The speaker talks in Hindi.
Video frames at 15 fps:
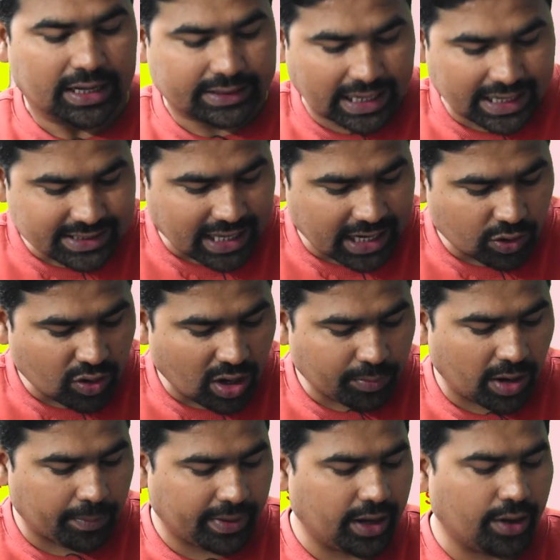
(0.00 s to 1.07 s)
तेईस तारीख को
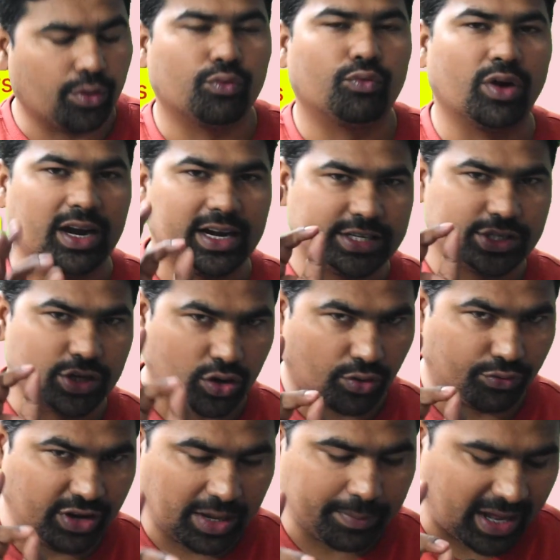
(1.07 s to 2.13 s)
आपका यहाँ पे वर्ल्ड
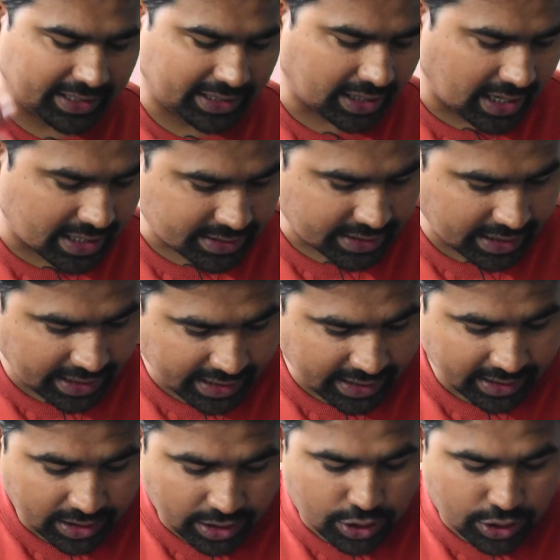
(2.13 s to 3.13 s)
ज्योग्राफी की मैराथन क्लास रहेगी